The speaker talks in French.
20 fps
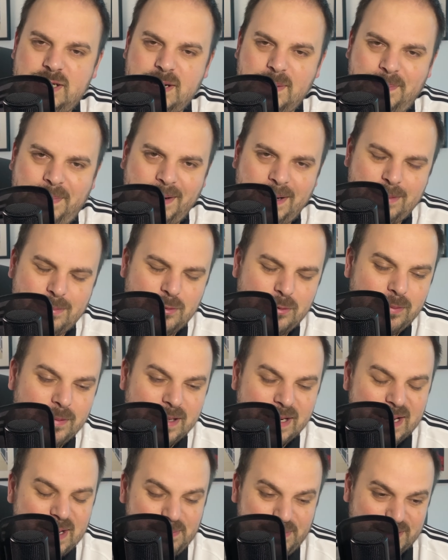j'ai pas les mots
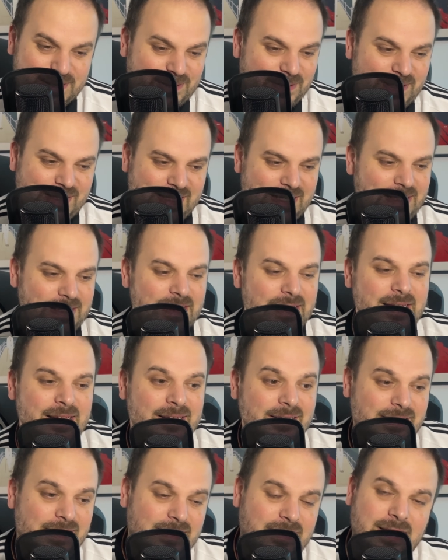parce que c'est,
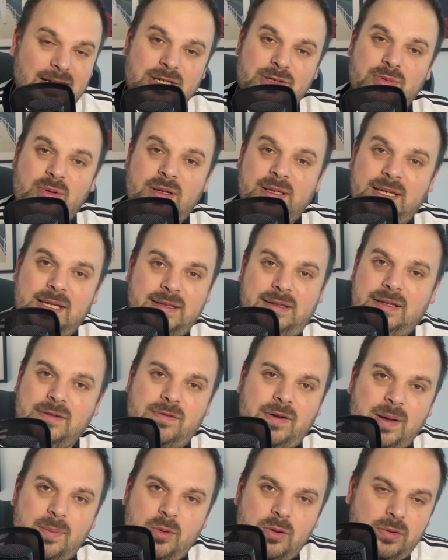c'était un joueur qui était
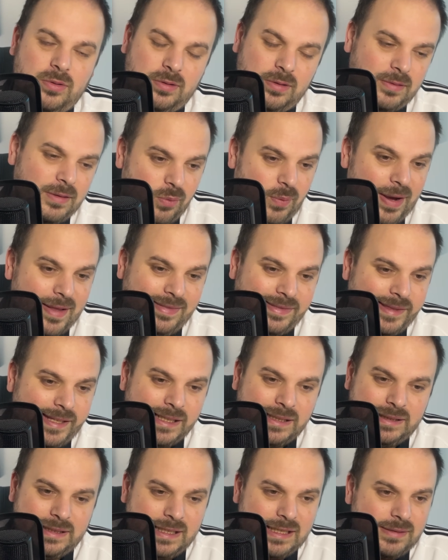vraiment, euh, ouais,
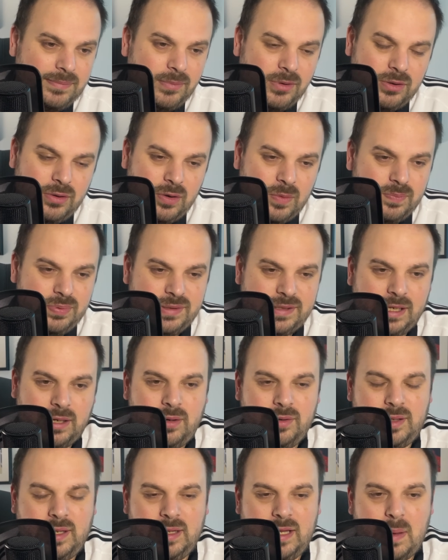techniquement, en plus à
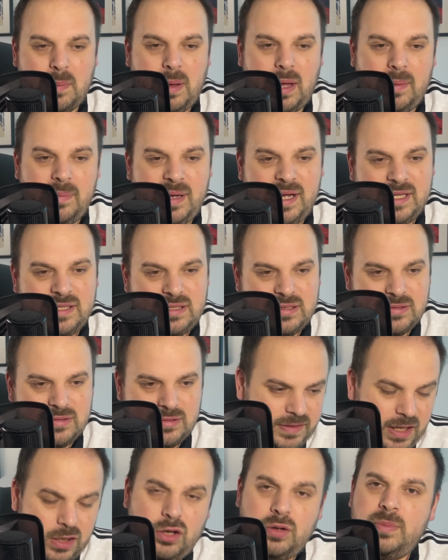côté d'Amrabat.
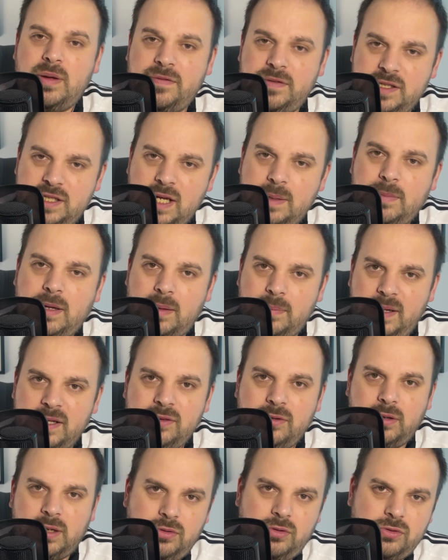D'ailleurs, on m'avait dit Amrabat
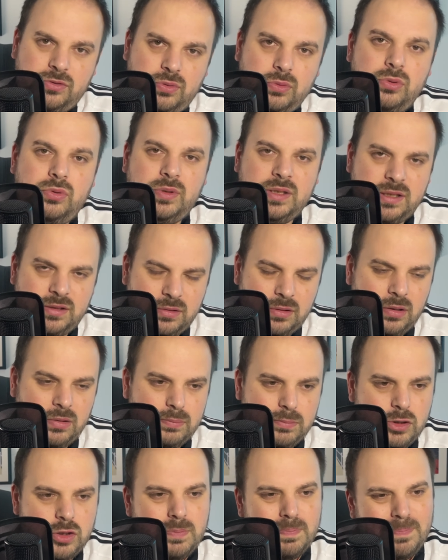dans sous le tweet. Euh,
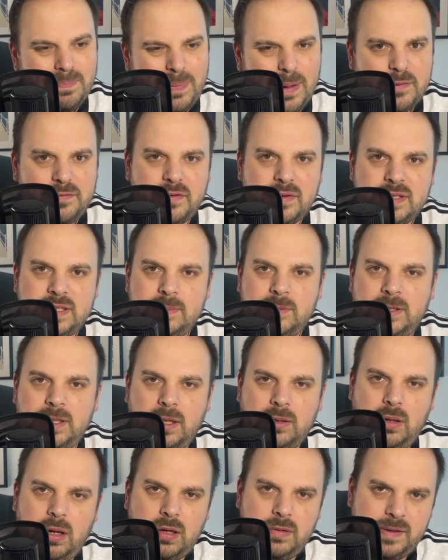je suis pas forcément
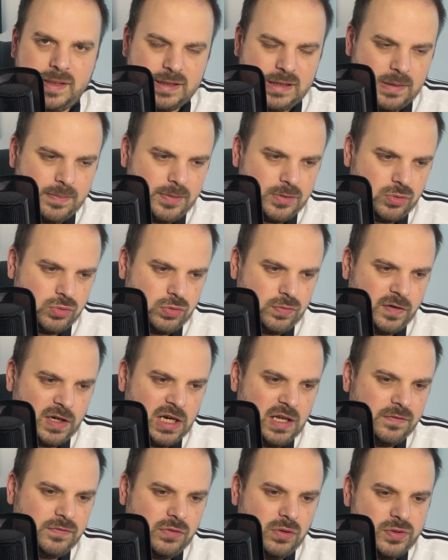d'accord avec ça parce que je trouve
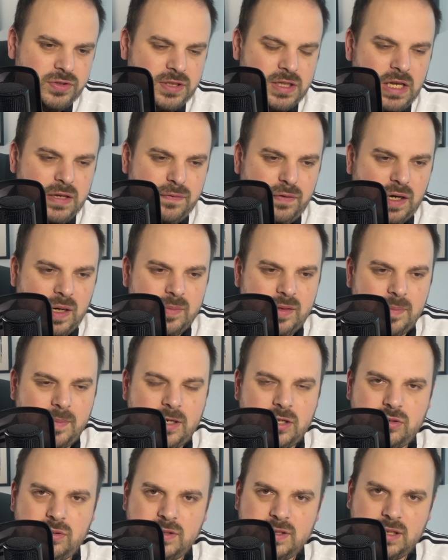que la Fiorentina, il fait quand même des
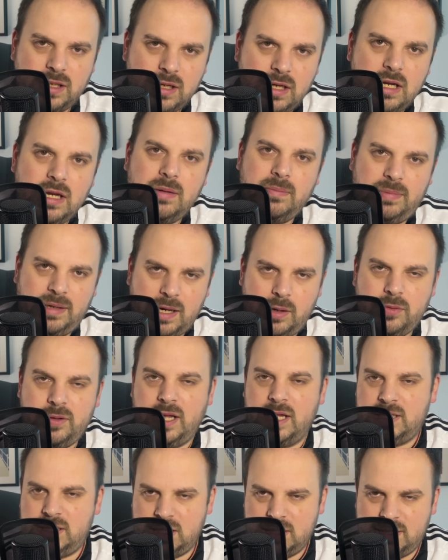belles choses. Là,
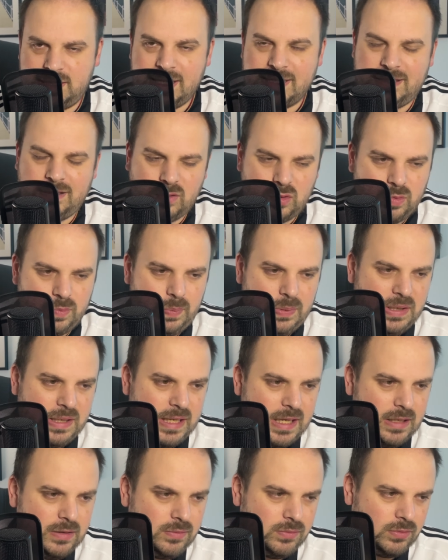United, c'est assez
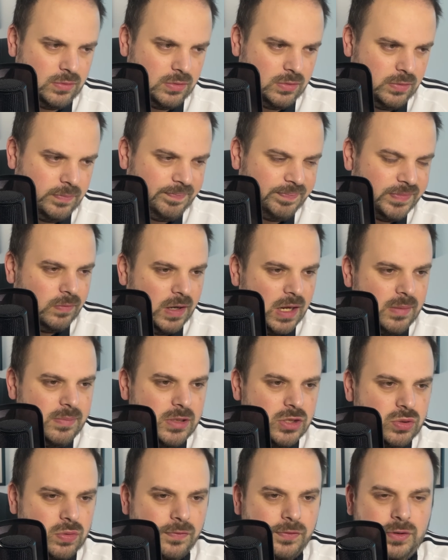compliqué. Donc, euh, donc, voilà,
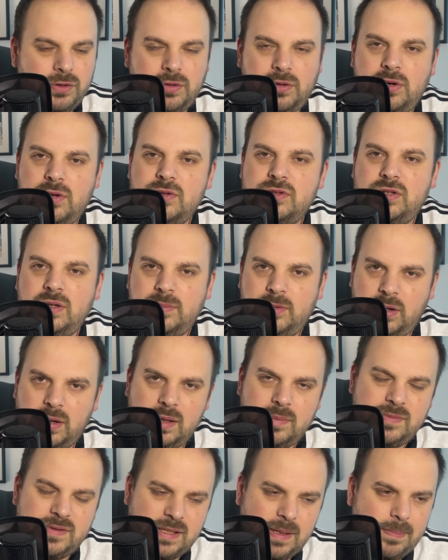mais je trouve que dans l'ensemble,
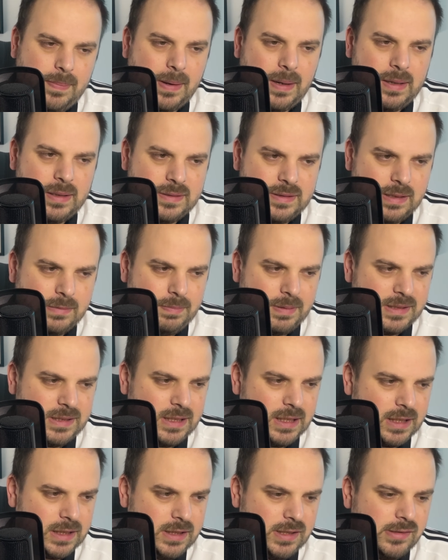quand même, c'est pas, c'est pas
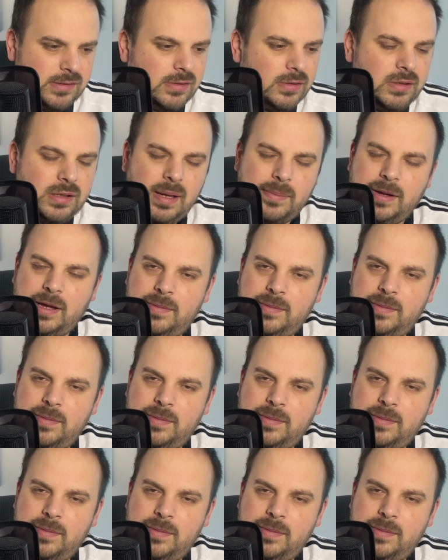si ridicule à